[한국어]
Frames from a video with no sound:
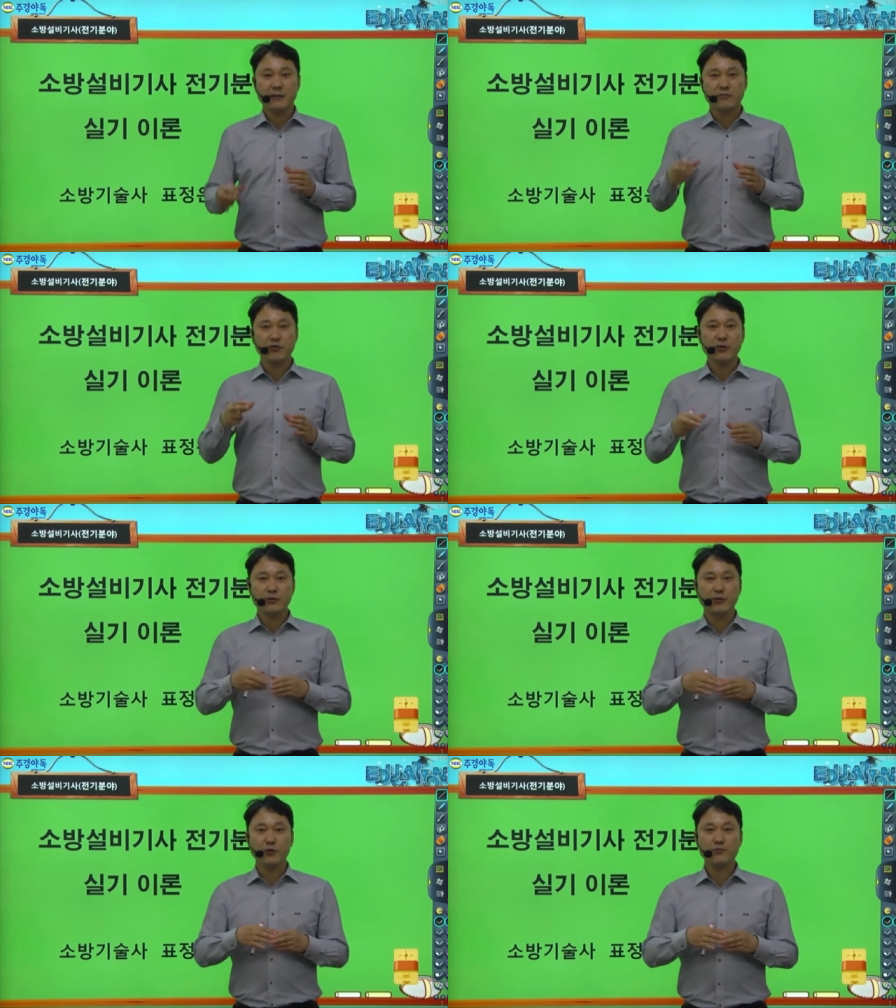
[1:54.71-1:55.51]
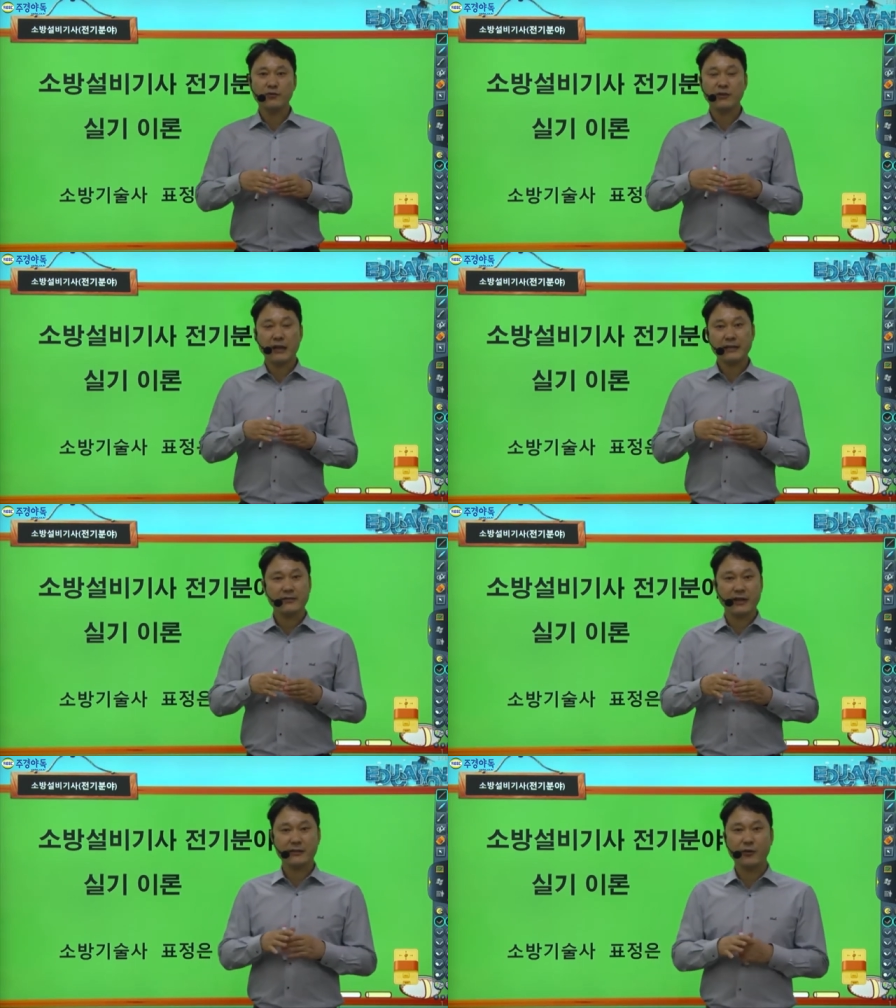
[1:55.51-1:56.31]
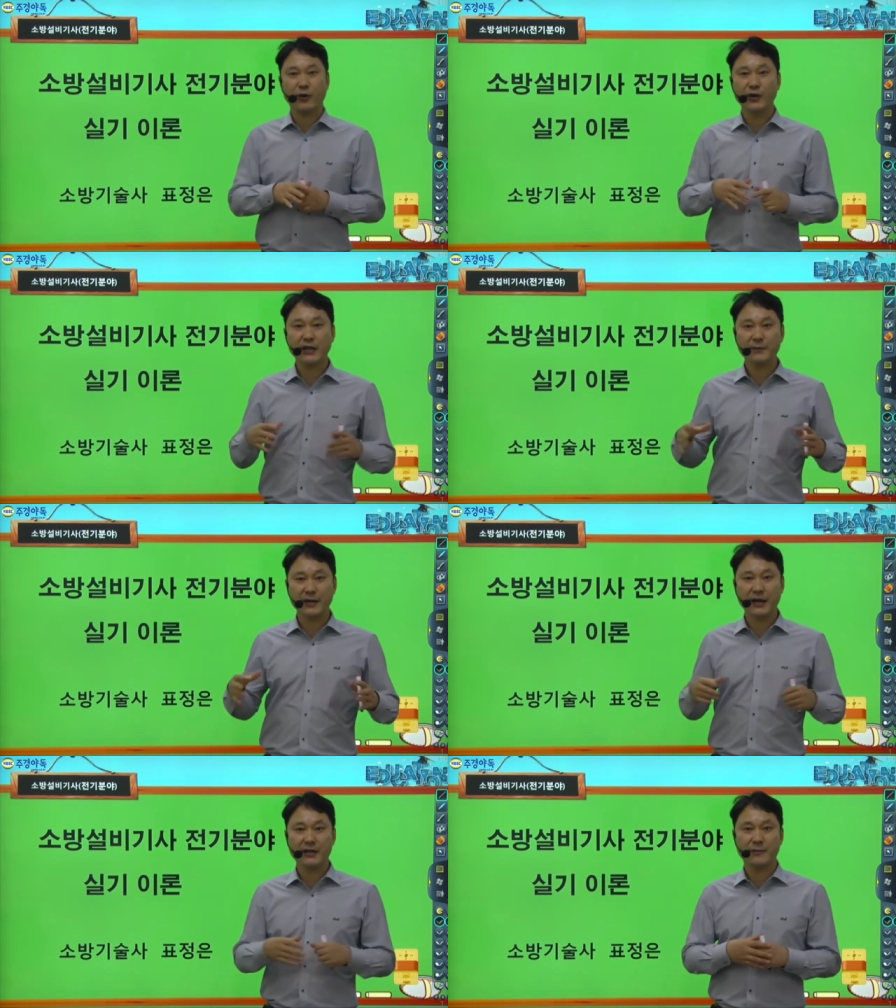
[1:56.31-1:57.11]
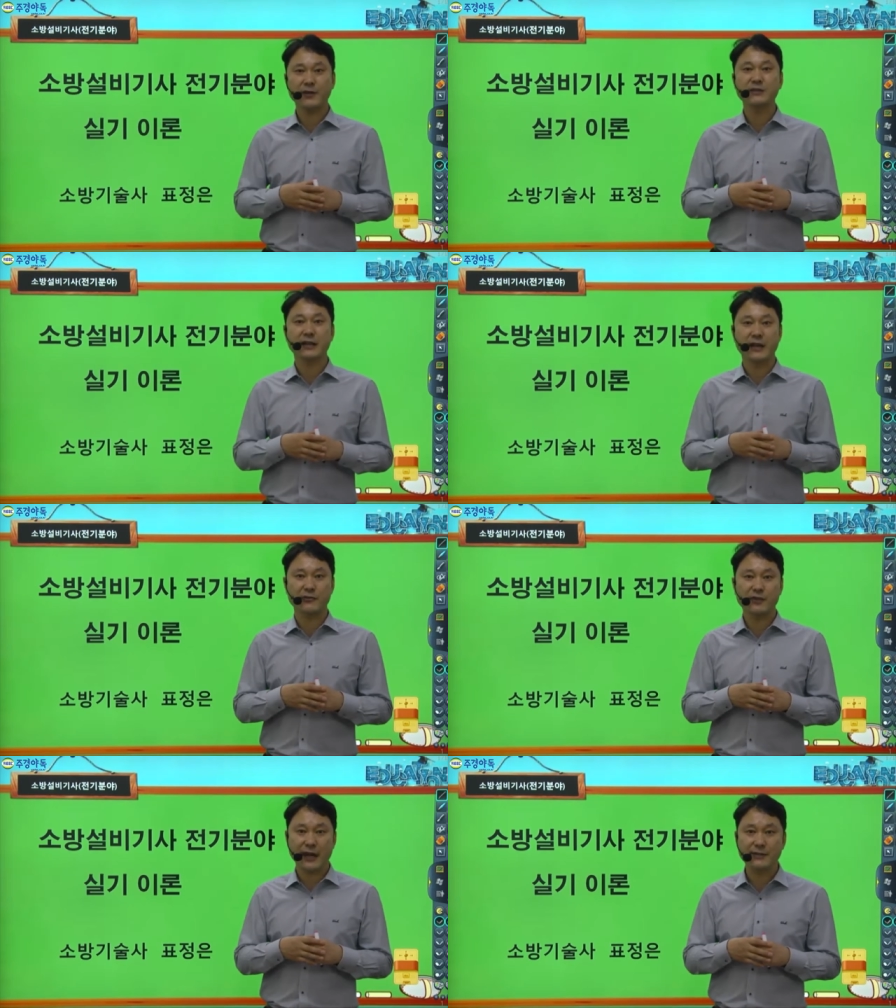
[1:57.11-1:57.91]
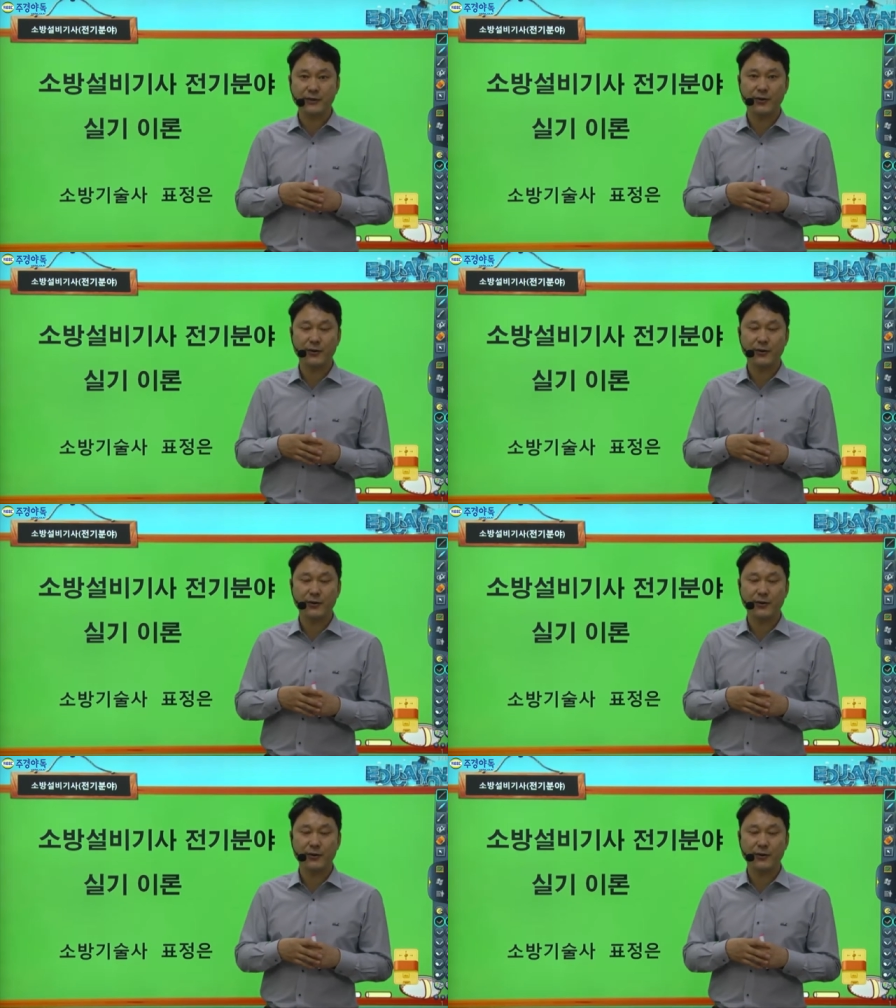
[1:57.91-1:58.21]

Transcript: 물론 공부를 하나도 안 해서 거의 다 빈칸이라면 그냥 나와도 되겠죠.